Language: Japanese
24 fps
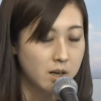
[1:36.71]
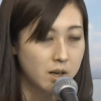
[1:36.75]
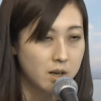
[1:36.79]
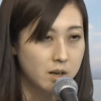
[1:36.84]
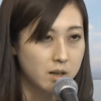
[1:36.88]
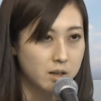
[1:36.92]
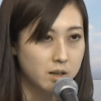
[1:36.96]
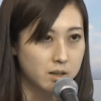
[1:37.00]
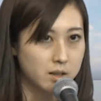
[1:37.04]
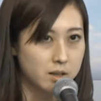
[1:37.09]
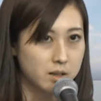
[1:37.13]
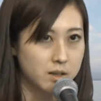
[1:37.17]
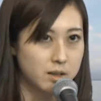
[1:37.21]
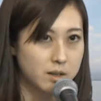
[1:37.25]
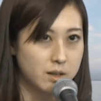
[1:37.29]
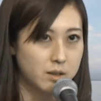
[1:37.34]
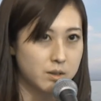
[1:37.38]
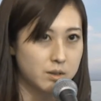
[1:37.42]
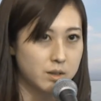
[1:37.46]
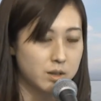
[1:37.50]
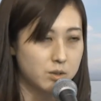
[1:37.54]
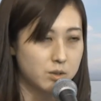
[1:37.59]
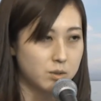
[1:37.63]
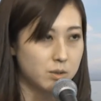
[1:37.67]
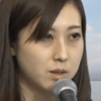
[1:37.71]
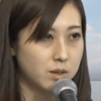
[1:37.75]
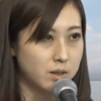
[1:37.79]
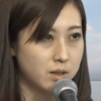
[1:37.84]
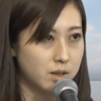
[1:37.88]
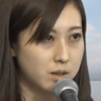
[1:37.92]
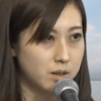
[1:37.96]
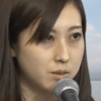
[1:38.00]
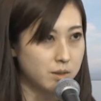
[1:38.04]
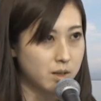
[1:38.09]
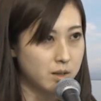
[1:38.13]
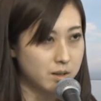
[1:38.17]
語られる箇所から
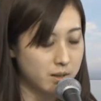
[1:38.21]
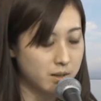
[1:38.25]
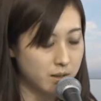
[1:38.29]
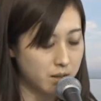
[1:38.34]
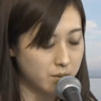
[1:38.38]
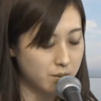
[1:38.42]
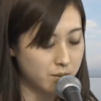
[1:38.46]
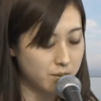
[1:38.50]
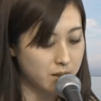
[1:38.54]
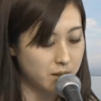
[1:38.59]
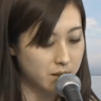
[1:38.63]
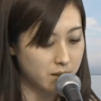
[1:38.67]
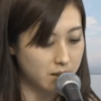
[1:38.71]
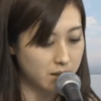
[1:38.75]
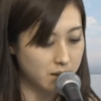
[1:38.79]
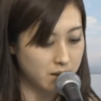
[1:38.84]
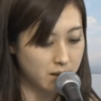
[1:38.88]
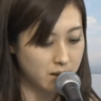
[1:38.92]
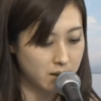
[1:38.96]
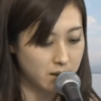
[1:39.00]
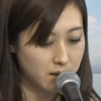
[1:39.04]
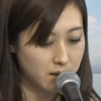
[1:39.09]
の確認を受けて